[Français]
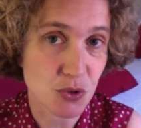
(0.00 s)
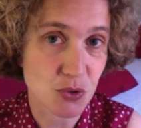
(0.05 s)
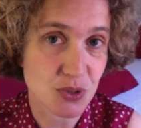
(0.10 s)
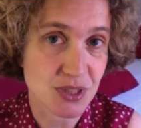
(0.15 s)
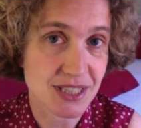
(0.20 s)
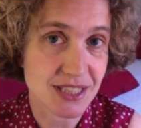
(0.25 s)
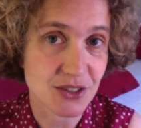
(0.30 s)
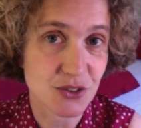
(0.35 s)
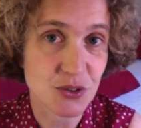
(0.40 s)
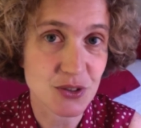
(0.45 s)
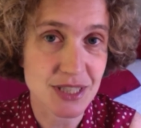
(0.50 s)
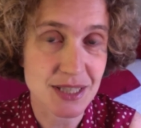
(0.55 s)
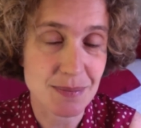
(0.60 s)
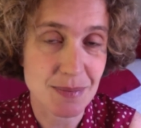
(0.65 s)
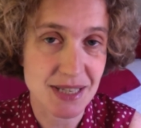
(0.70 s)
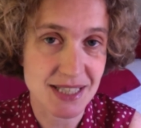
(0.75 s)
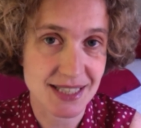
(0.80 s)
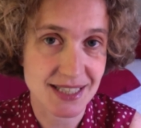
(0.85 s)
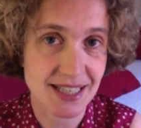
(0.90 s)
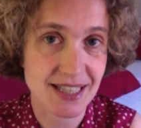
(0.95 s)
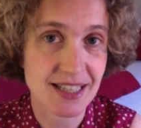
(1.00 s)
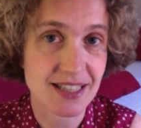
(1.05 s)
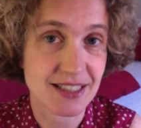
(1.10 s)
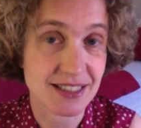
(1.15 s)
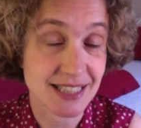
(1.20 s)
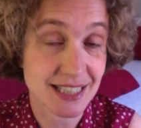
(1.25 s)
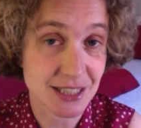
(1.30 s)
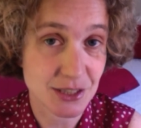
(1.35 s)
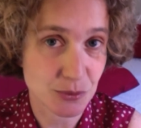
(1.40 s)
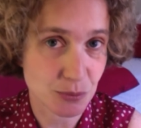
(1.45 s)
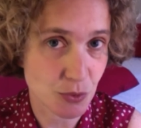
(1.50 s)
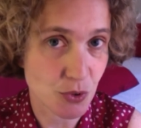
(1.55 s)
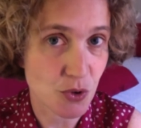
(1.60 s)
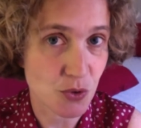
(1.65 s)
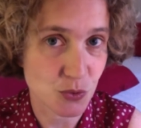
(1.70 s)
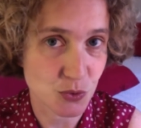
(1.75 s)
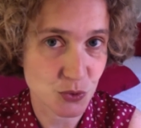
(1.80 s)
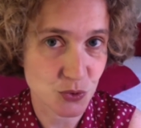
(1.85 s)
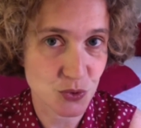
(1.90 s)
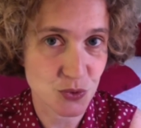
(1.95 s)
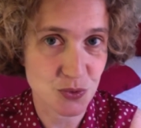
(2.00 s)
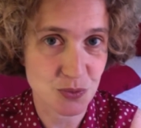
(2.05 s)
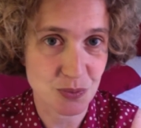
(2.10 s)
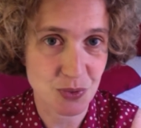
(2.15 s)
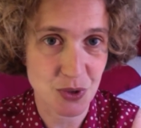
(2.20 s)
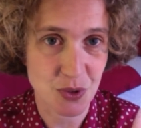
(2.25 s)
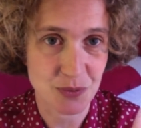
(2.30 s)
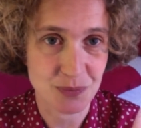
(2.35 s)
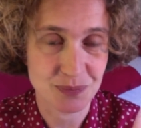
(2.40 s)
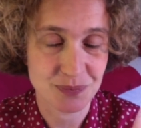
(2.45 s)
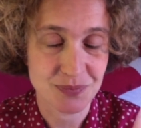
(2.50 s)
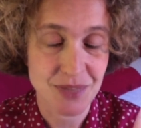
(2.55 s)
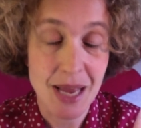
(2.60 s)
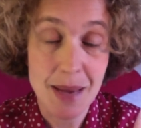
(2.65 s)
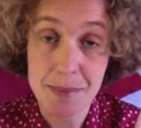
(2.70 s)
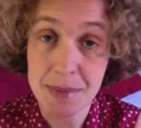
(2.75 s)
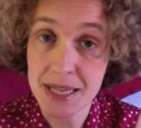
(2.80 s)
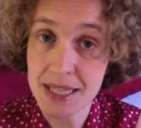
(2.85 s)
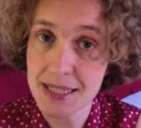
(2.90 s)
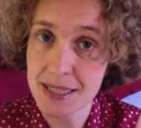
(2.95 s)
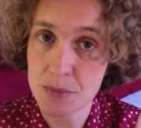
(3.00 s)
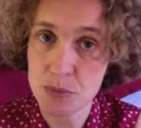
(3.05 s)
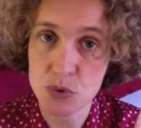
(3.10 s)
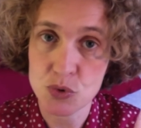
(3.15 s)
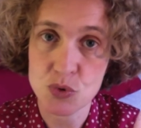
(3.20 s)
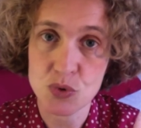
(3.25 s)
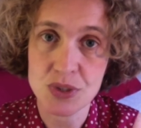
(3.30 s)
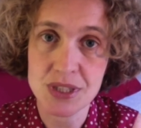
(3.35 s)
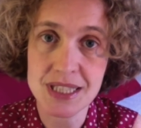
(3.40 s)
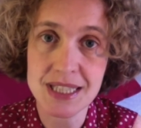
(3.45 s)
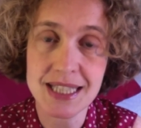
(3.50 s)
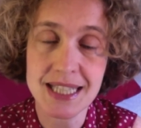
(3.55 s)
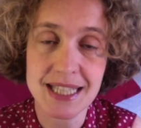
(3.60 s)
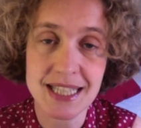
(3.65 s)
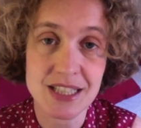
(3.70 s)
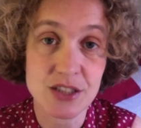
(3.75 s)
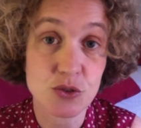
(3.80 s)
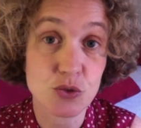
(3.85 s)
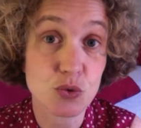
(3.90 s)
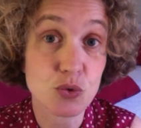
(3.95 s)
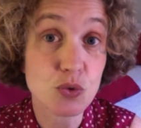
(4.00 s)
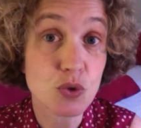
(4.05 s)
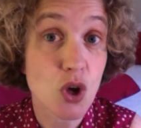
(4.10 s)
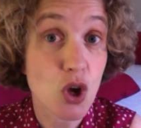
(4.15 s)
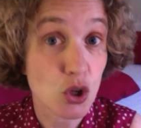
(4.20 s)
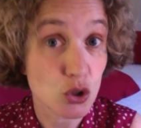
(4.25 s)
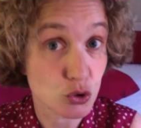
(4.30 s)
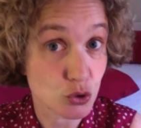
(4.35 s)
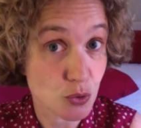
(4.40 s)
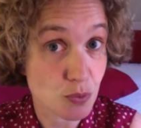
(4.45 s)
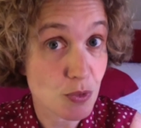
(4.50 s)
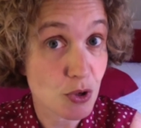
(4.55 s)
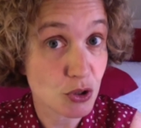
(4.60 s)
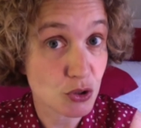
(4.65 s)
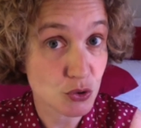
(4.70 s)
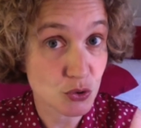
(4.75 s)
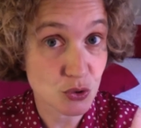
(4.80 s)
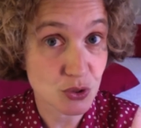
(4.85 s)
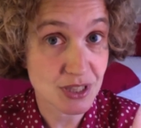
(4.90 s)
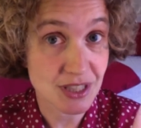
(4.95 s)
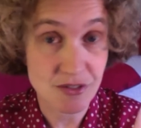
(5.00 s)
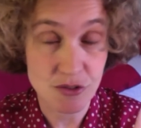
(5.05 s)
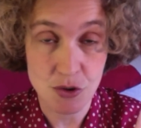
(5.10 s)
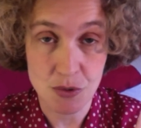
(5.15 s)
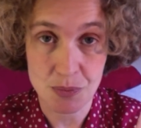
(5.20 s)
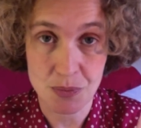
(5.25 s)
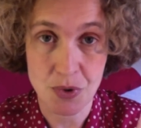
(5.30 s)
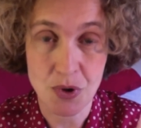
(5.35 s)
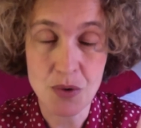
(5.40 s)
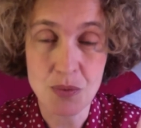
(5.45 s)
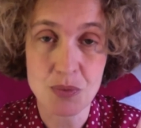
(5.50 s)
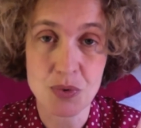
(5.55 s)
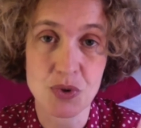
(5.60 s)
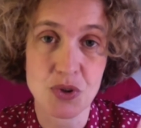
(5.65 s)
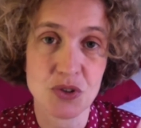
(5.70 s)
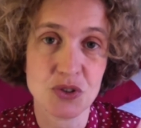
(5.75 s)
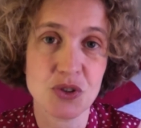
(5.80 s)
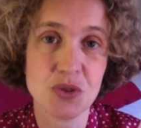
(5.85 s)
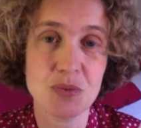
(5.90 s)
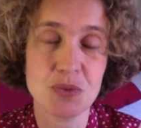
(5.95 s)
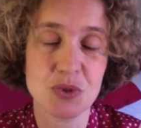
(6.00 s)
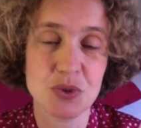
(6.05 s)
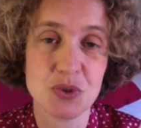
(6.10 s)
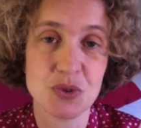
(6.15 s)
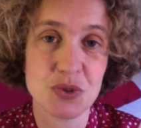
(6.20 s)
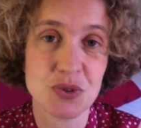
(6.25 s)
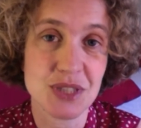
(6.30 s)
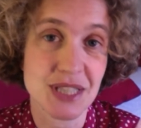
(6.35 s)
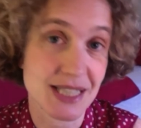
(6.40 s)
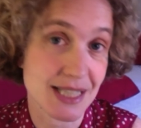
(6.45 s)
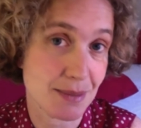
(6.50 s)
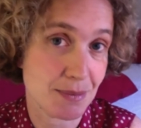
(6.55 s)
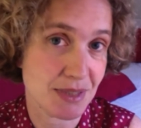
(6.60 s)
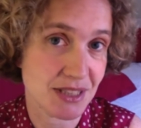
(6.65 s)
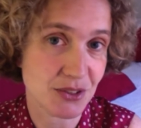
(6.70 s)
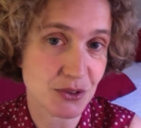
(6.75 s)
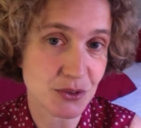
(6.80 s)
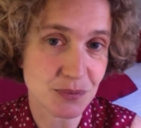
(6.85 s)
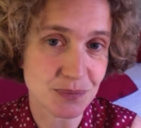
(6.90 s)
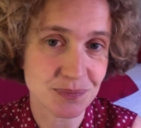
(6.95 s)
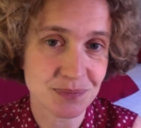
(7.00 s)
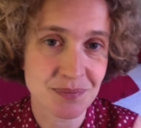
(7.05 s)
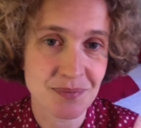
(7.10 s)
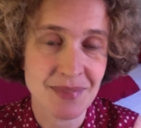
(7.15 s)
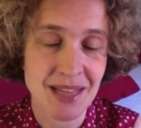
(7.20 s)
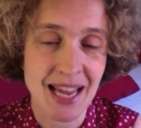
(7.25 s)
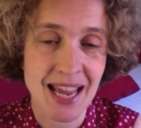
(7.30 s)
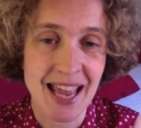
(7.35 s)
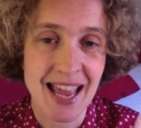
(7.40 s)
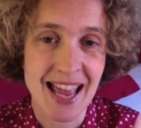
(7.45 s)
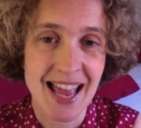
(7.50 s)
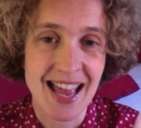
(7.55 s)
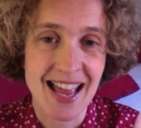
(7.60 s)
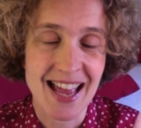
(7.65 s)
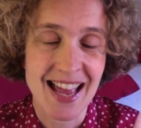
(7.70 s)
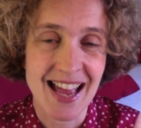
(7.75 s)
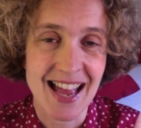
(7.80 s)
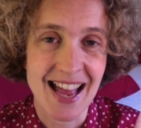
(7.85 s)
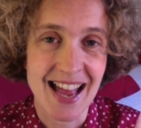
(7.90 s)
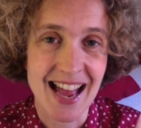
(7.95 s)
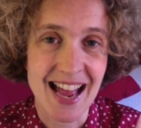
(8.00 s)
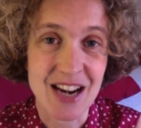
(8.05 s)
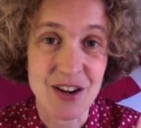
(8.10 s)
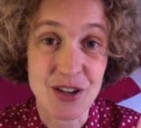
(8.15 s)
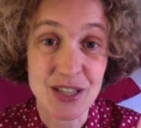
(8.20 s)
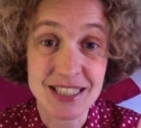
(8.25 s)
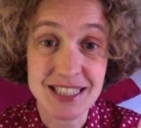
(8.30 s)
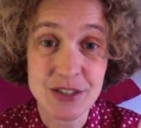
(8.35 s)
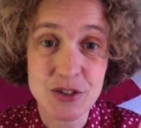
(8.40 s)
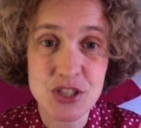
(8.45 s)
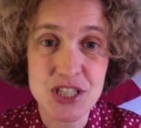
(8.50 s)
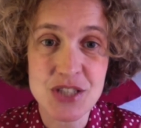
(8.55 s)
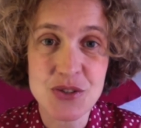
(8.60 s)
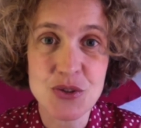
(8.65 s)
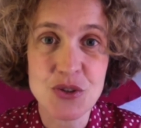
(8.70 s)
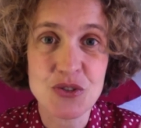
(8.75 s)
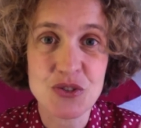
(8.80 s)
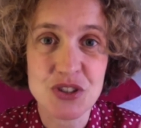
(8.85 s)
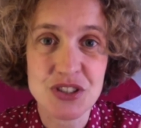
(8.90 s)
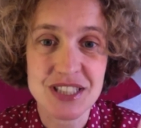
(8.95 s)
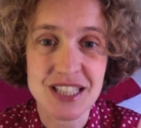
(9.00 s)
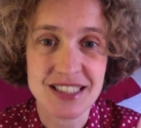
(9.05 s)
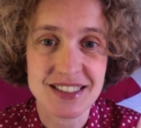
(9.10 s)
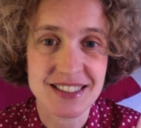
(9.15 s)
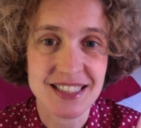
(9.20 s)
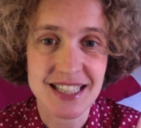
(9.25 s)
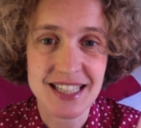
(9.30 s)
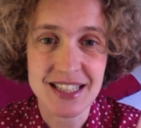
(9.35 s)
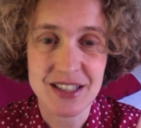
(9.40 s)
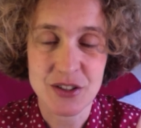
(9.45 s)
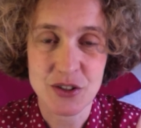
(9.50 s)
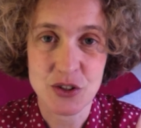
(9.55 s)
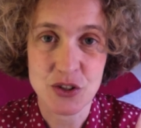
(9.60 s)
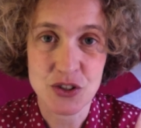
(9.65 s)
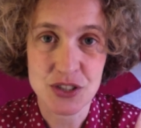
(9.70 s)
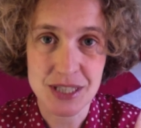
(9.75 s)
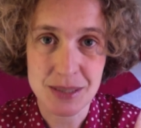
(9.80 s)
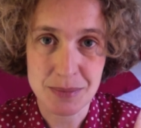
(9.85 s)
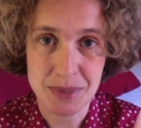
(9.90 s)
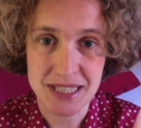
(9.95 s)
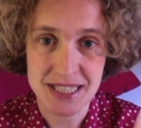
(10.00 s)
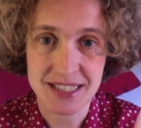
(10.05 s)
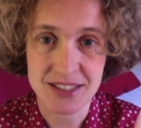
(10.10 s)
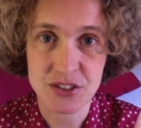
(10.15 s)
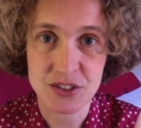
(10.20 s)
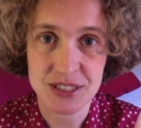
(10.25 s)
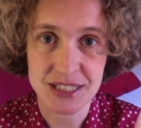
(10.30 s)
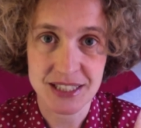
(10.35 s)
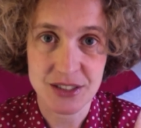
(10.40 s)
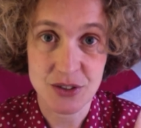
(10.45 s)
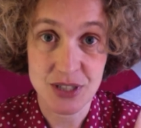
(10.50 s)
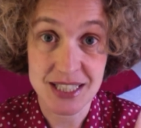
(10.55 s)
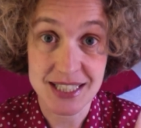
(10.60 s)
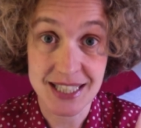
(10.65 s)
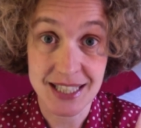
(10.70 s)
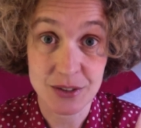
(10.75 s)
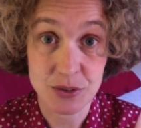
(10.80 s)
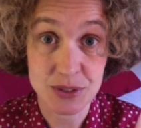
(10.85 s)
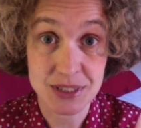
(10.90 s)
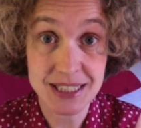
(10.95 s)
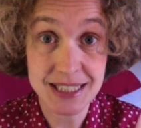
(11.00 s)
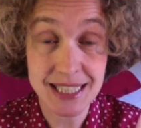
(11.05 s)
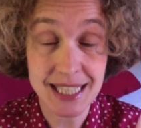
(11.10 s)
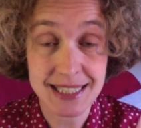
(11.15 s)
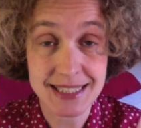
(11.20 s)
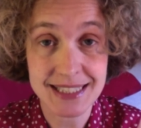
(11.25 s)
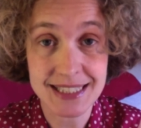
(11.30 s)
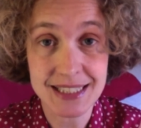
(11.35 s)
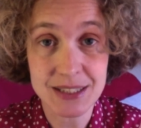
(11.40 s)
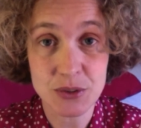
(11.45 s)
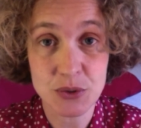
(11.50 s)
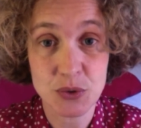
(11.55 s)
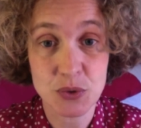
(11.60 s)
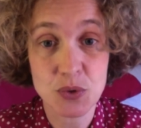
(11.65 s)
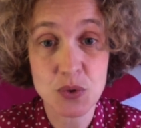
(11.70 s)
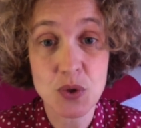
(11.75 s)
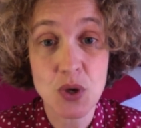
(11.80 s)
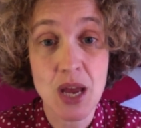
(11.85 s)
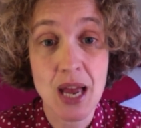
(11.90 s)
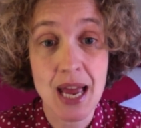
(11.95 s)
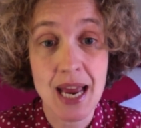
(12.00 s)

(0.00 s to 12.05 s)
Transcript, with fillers: l'Occident qui passerait nettement au second plan. Mais ça pose aussi des questions de mode de développement pour l'ensemble de ses habitants. Alors interrogé sur France Inter, euh, l'ancien président Nicolas Sarkozy a dit que